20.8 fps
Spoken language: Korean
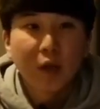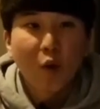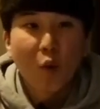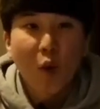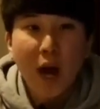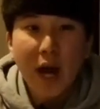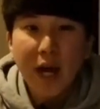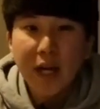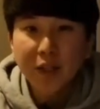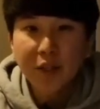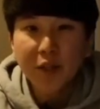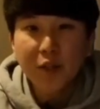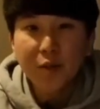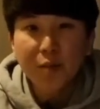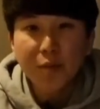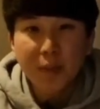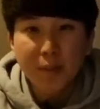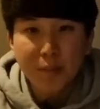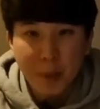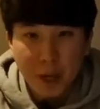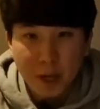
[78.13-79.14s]

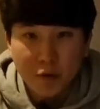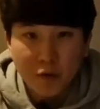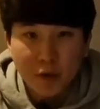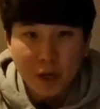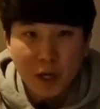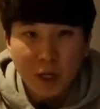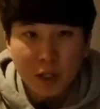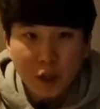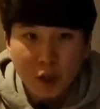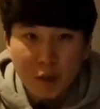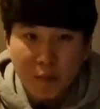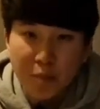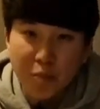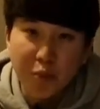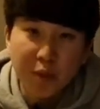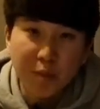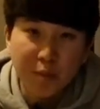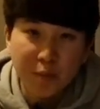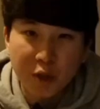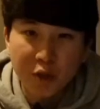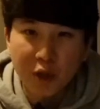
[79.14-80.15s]
황정민 배우와
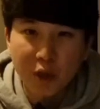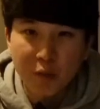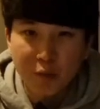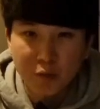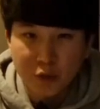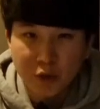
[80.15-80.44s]
현빈 배우가